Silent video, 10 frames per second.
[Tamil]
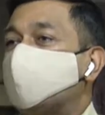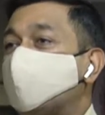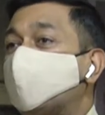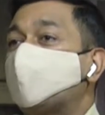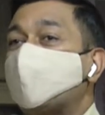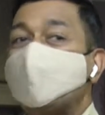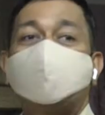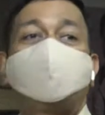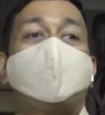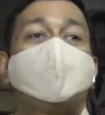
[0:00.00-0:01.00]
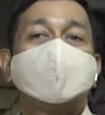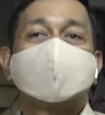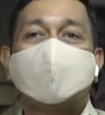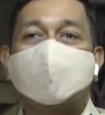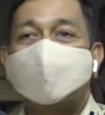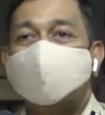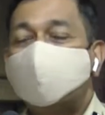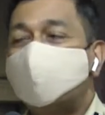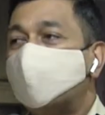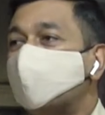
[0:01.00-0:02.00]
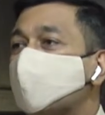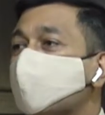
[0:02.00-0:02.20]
நம்ம போலீஸ் ஃபேமிலிஸில் நம்ம